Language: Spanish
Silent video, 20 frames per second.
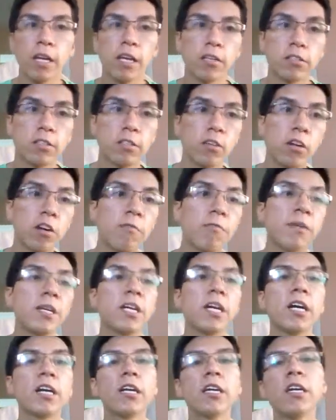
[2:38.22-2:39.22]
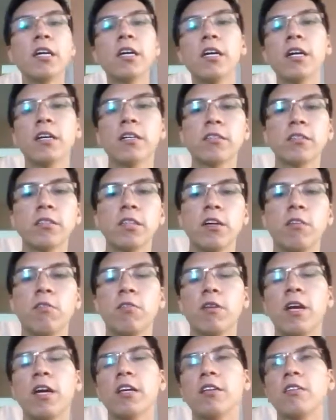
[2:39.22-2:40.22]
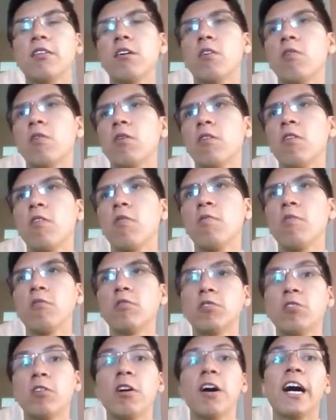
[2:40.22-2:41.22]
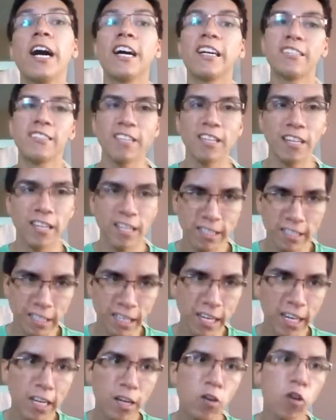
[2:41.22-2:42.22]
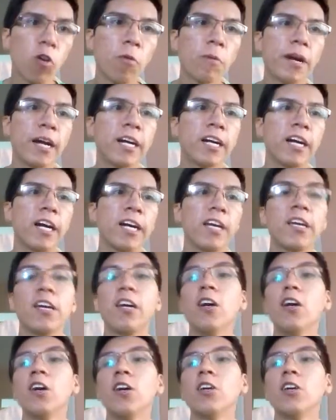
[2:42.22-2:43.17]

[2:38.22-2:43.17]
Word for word: señor Miyagi hasta ahora es recordado mucho, hasta en la serie Cobra Kai.